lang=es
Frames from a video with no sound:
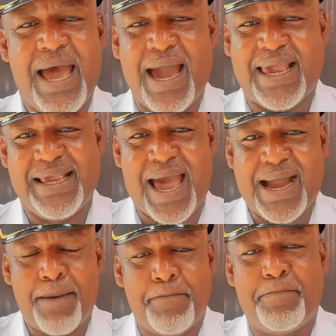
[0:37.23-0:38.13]
a que
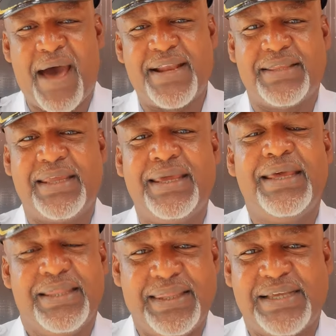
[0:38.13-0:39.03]
hagan parte
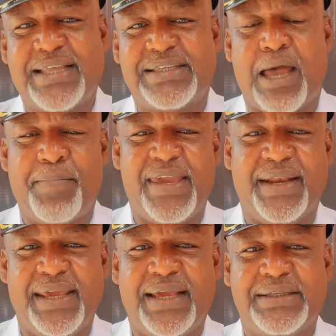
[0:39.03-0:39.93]
de estas
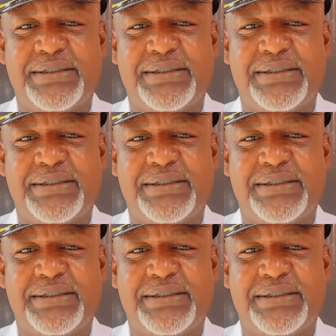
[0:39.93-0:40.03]
capellanías.